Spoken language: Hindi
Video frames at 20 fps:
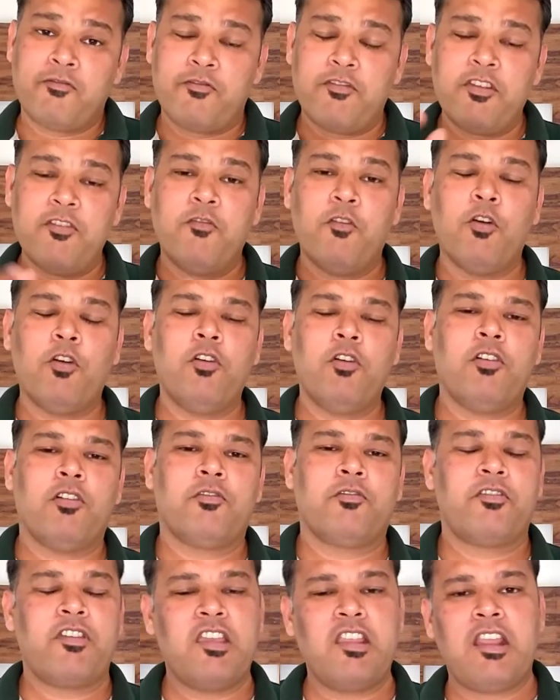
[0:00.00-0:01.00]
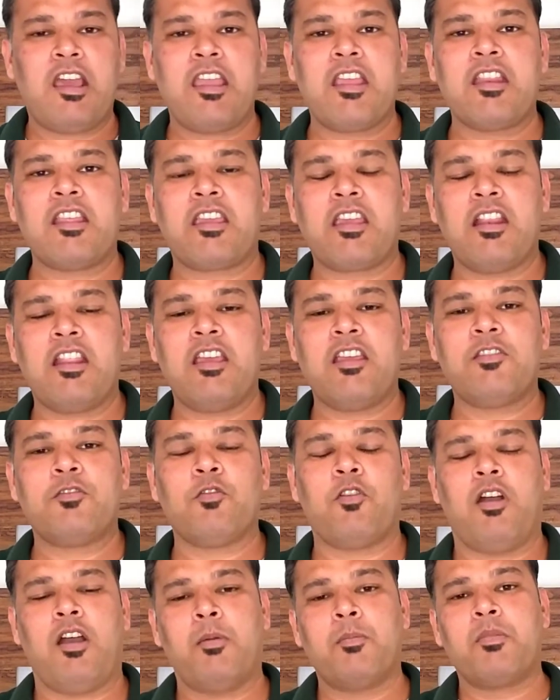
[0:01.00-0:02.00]
वीवो वी नाइन के लिए
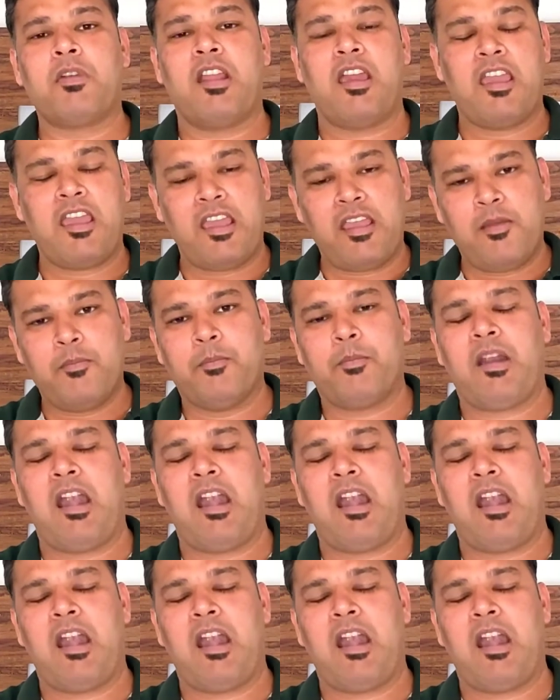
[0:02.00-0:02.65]
जो अब नए